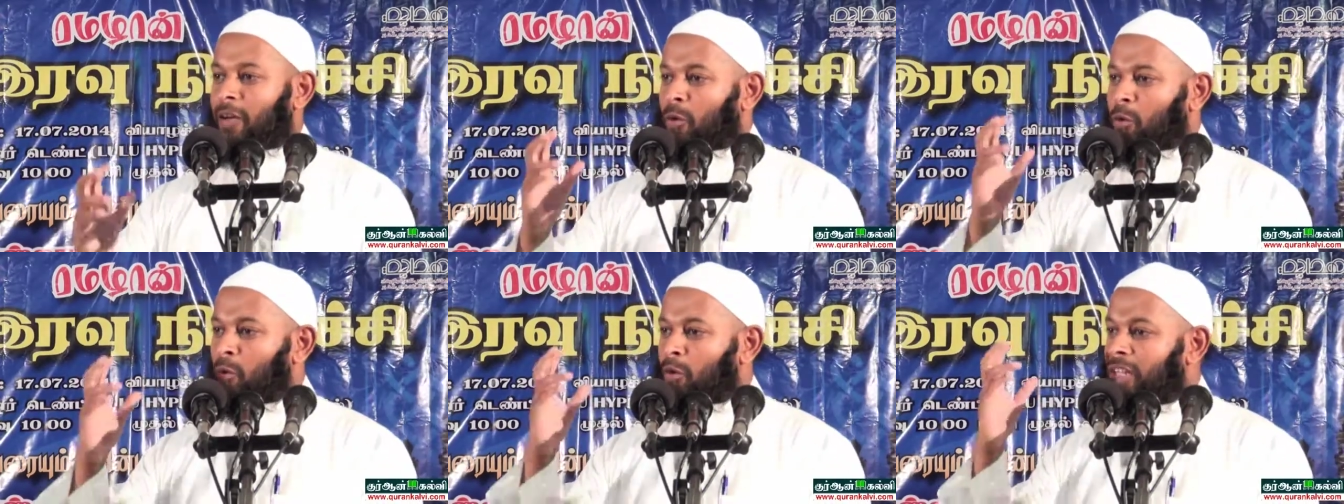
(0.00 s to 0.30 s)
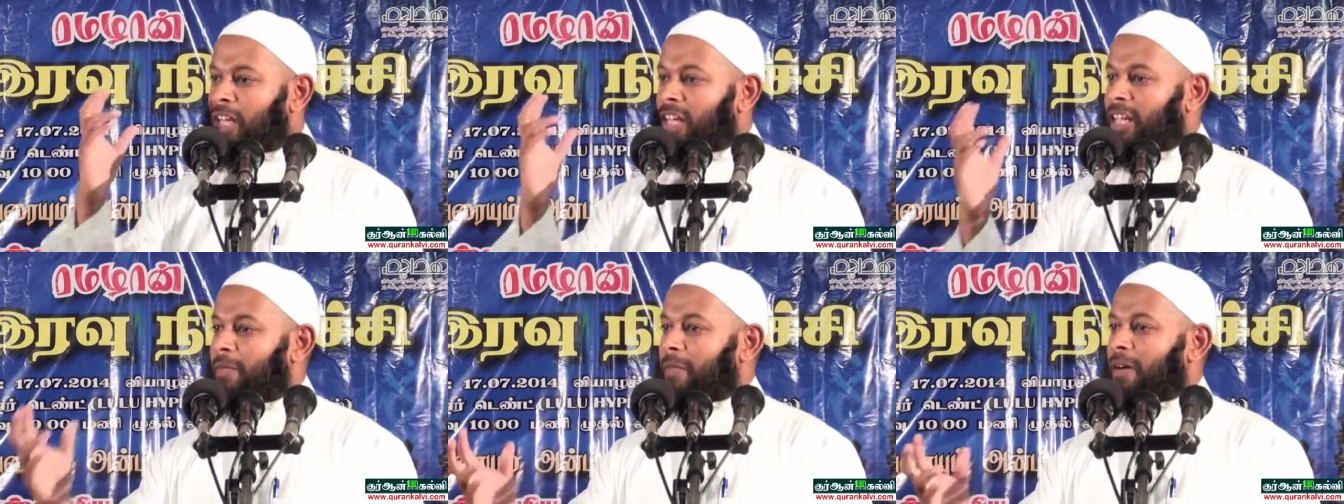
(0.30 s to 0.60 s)

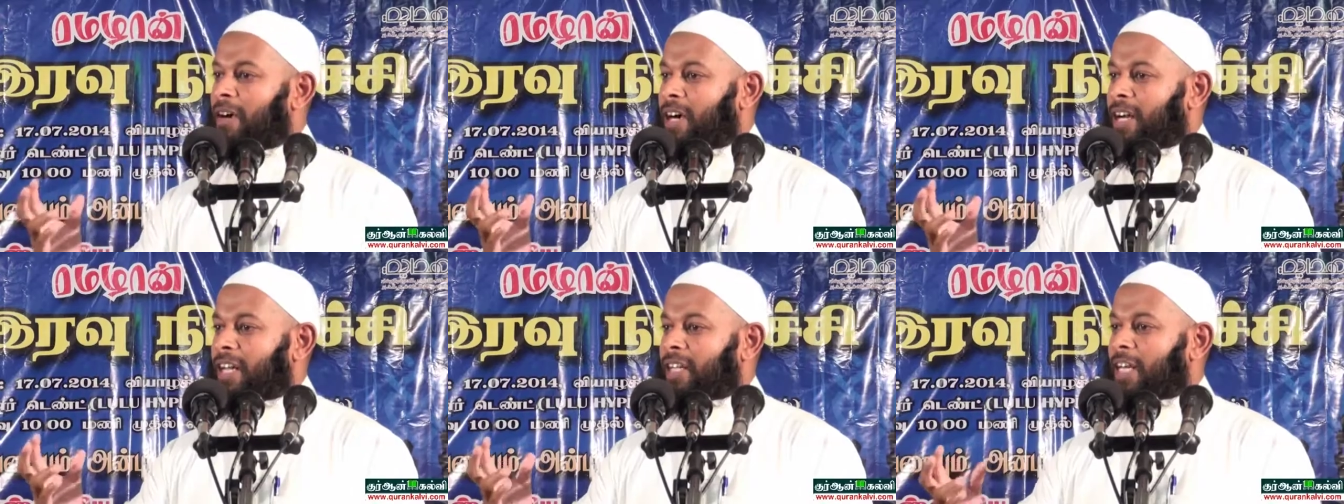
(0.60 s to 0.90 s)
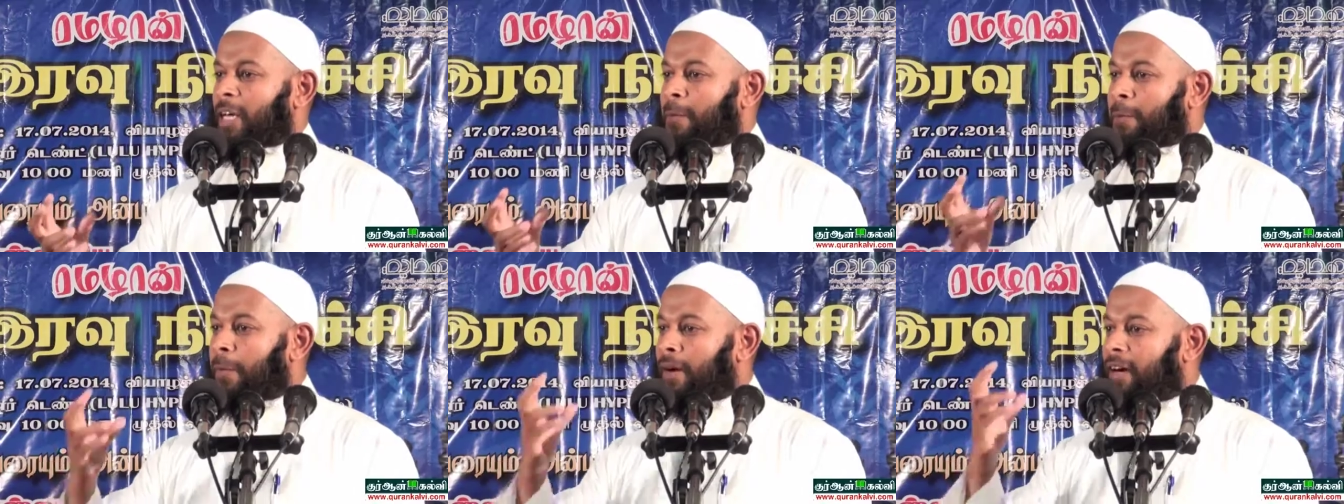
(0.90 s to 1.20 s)
உன்னதமான
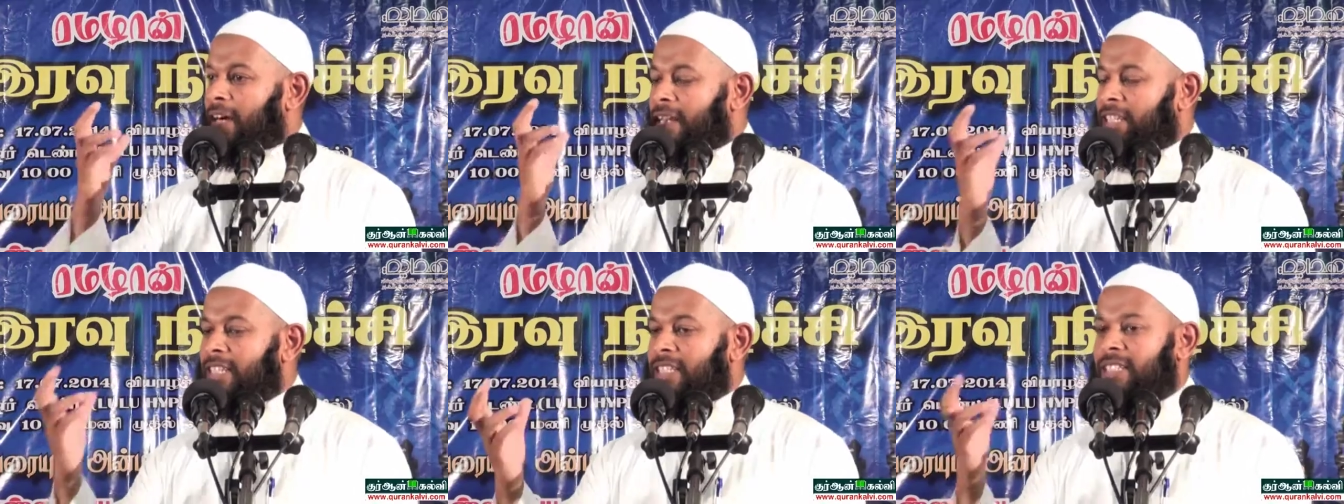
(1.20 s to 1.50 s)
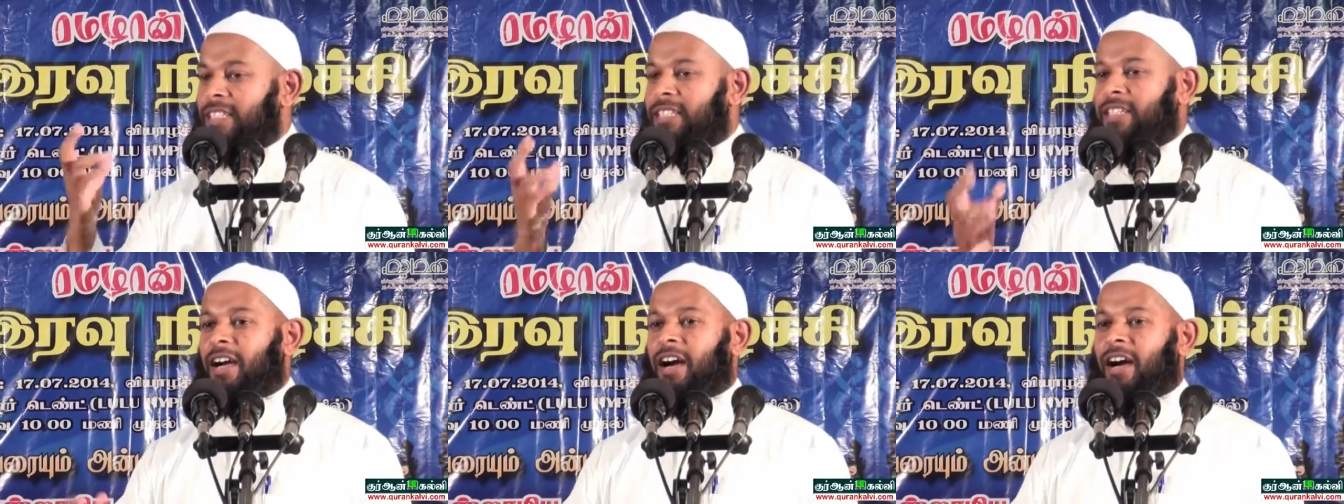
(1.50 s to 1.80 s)

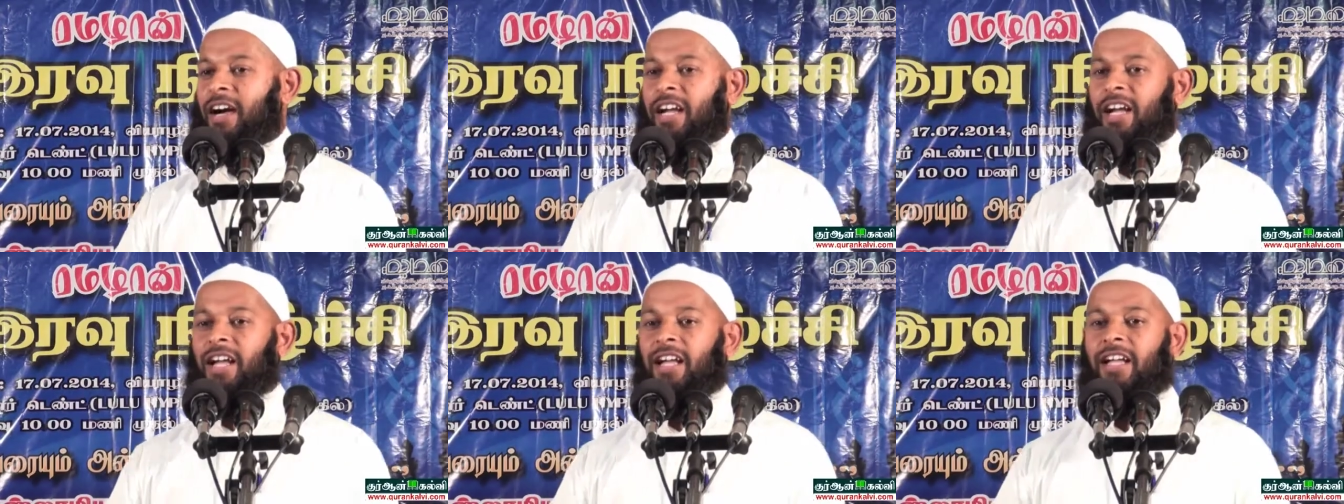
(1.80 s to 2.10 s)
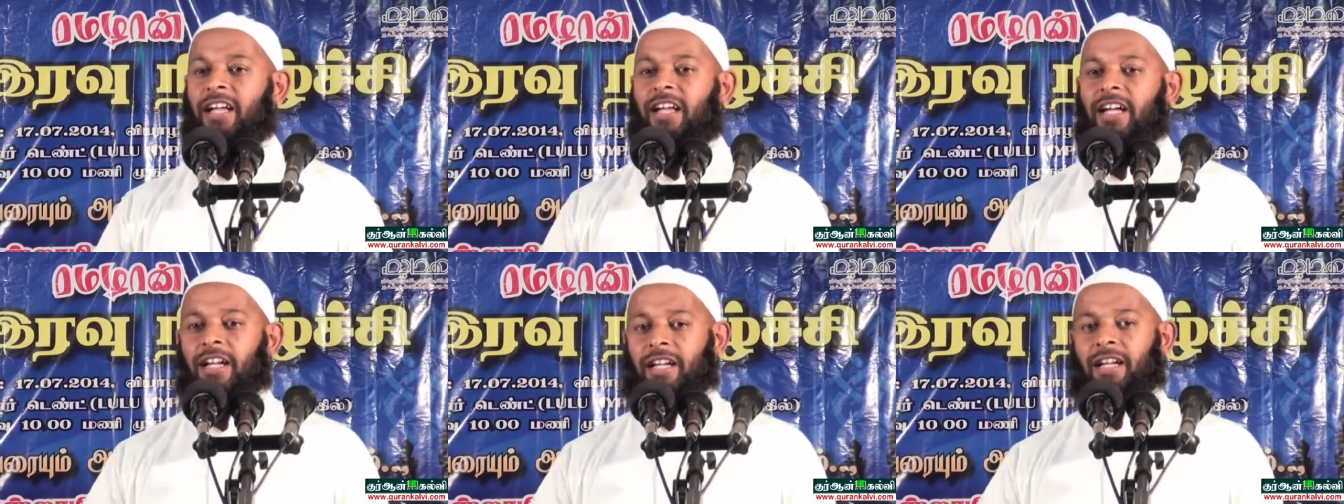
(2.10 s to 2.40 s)
நட்பாக்கியத்துக்காக
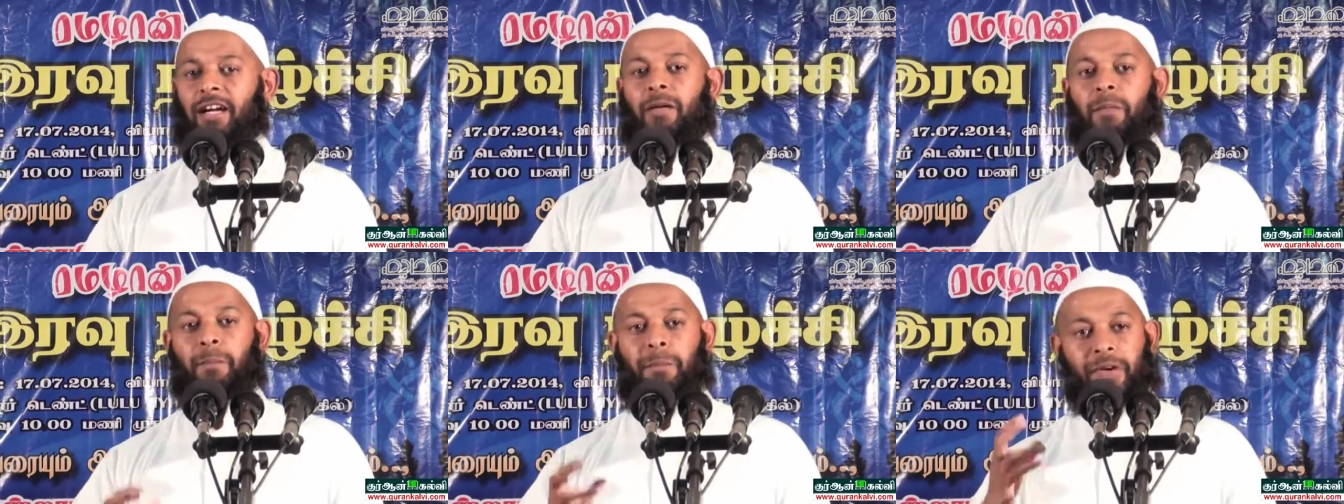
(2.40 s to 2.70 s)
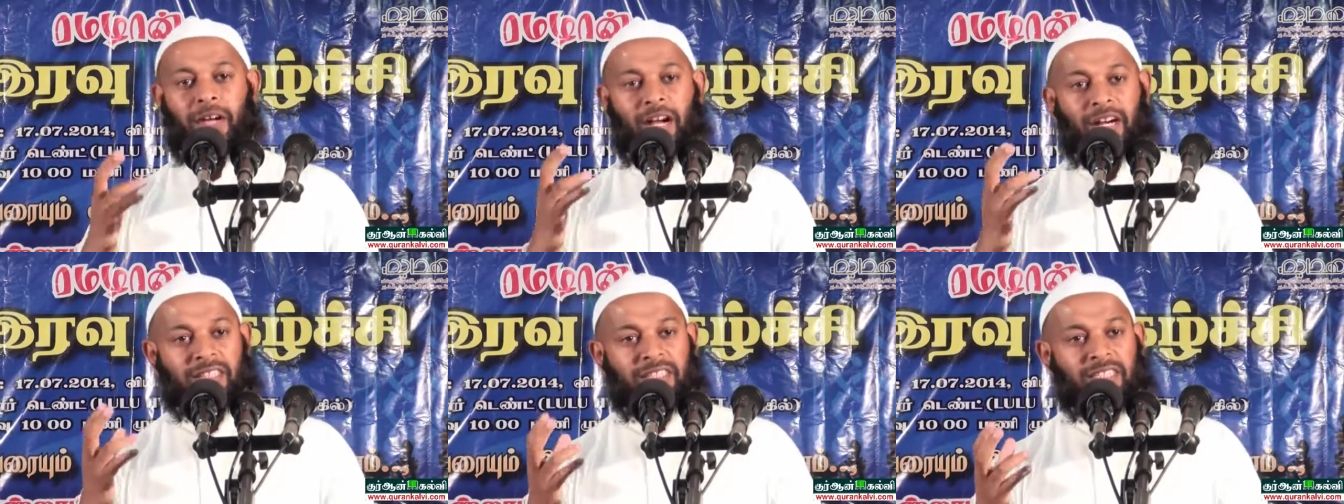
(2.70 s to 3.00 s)
நாம்
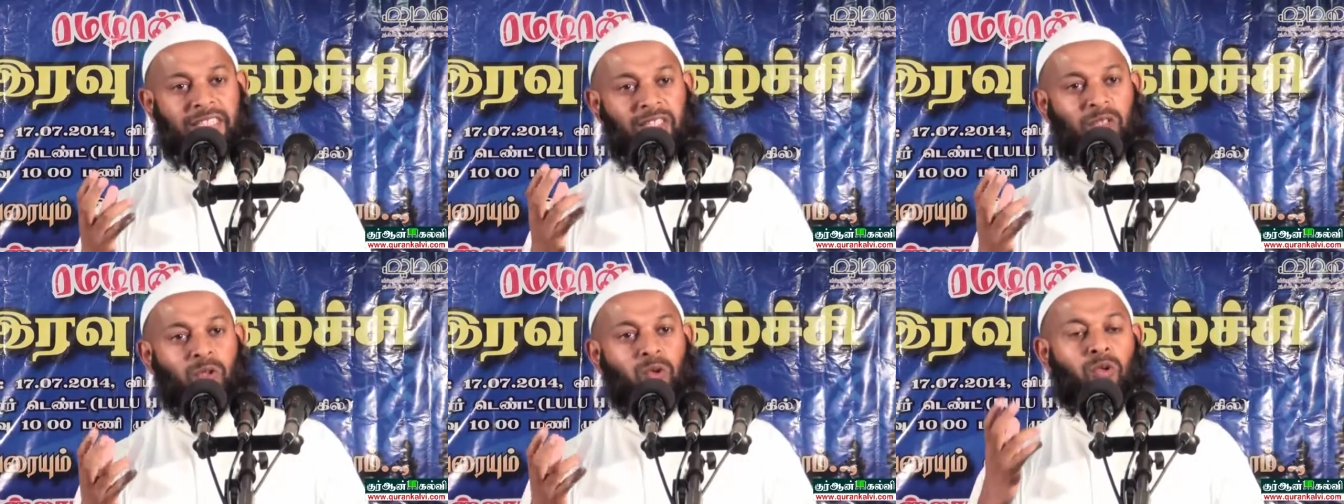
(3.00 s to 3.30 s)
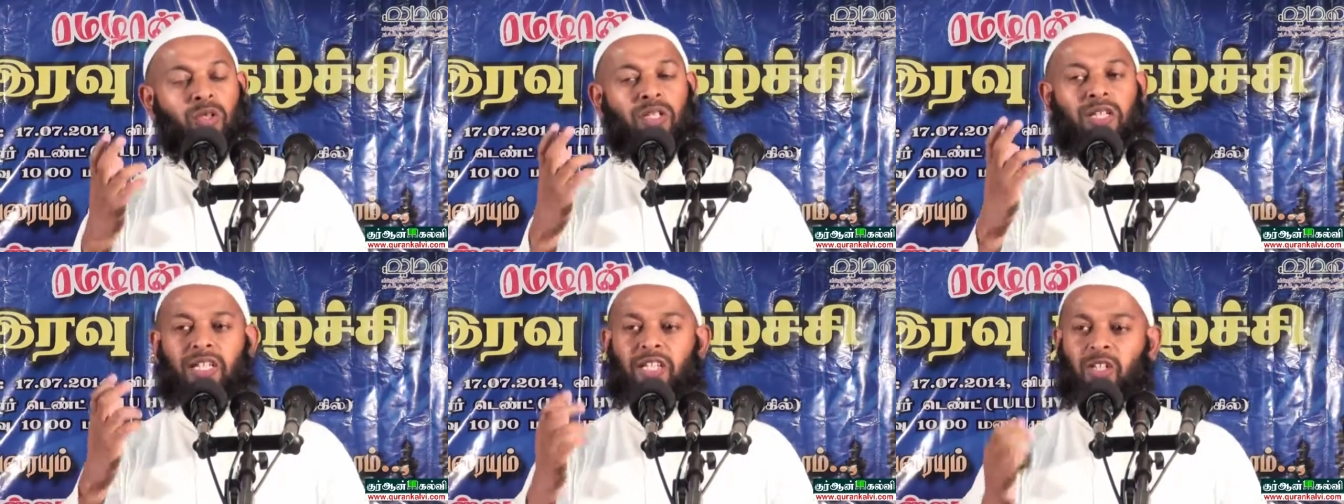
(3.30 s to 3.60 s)
பிரார்த்தித்து
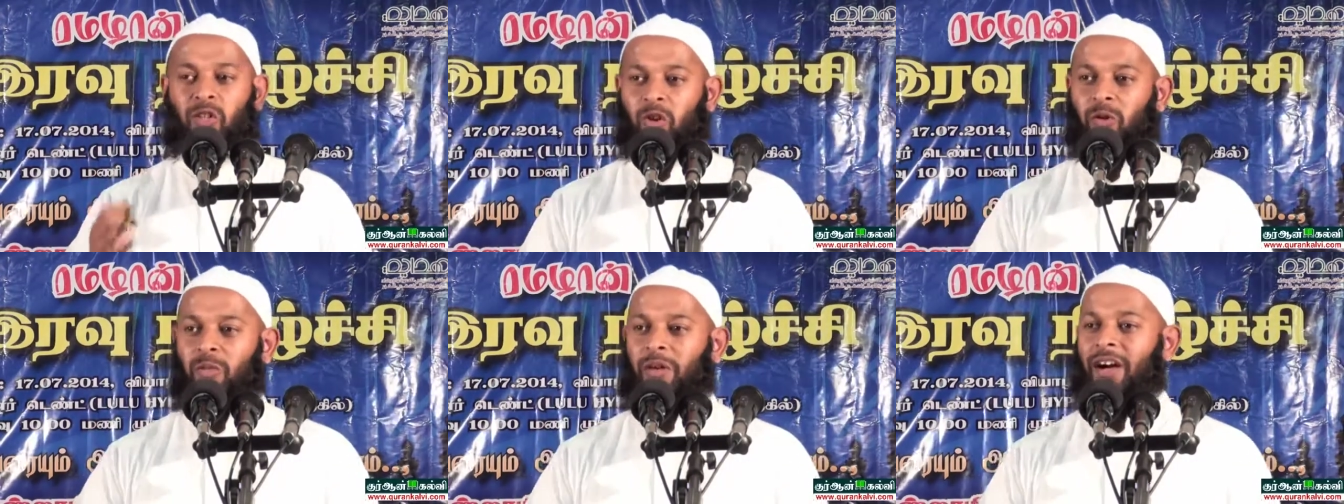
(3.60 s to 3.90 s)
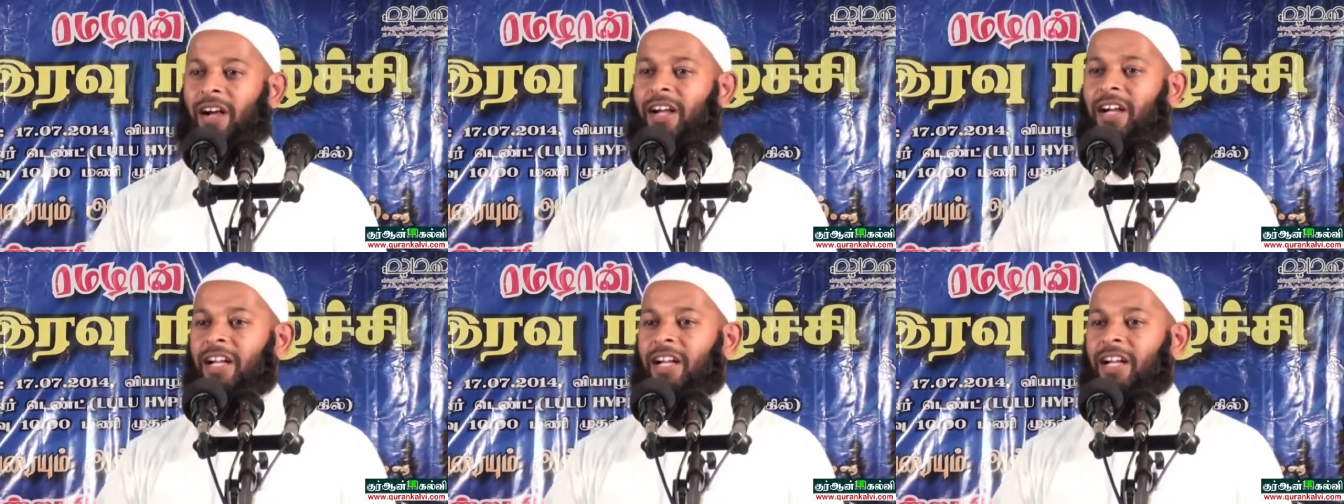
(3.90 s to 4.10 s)
கொண்டிருக்கிறோமா